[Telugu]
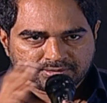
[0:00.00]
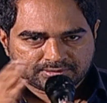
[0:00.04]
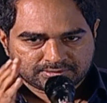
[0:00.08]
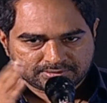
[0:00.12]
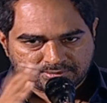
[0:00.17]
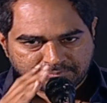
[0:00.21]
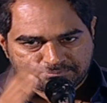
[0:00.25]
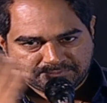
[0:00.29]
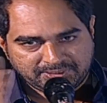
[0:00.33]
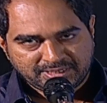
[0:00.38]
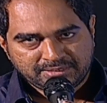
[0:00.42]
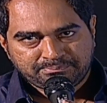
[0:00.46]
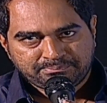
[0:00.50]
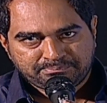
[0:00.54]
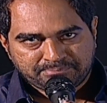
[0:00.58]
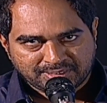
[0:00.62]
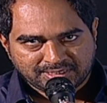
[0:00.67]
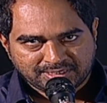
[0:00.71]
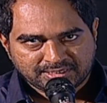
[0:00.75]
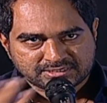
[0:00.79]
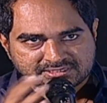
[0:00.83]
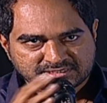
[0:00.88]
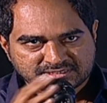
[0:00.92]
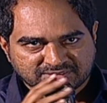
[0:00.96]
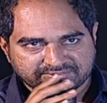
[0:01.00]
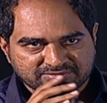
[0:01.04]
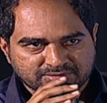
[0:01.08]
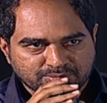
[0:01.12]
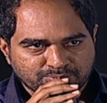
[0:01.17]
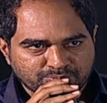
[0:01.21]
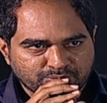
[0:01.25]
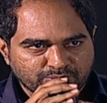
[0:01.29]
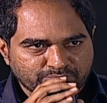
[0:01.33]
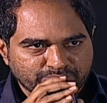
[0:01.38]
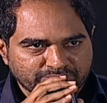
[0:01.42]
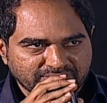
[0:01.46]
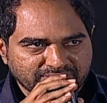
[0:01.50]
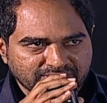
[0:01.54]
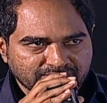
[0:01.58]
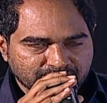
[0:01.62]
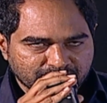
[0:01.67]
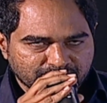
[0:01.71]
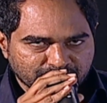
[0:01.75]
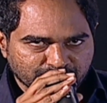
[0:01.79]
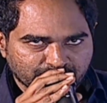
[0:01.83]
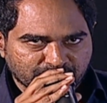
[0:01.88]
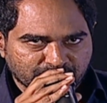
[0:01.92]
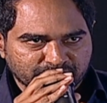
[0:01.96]
ద మెయిన్ పిల్లర్స్ ఆఫ్ ద మూవీ
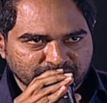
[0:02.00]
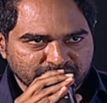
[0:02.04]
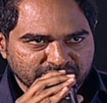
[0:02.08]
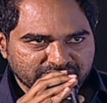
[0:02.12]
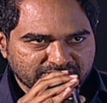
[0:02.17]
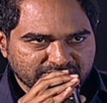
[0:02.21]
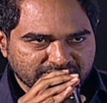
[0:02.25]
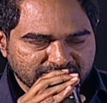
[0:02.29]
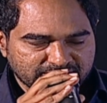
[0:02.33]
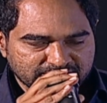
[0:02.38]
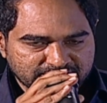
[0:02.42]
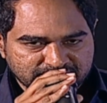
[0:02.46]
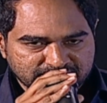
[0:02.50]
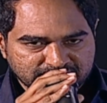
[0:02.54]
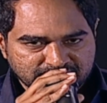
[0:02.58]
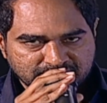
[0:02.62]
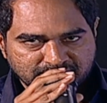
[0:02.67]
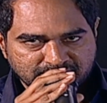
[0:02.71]
వరుణ్ తేజ్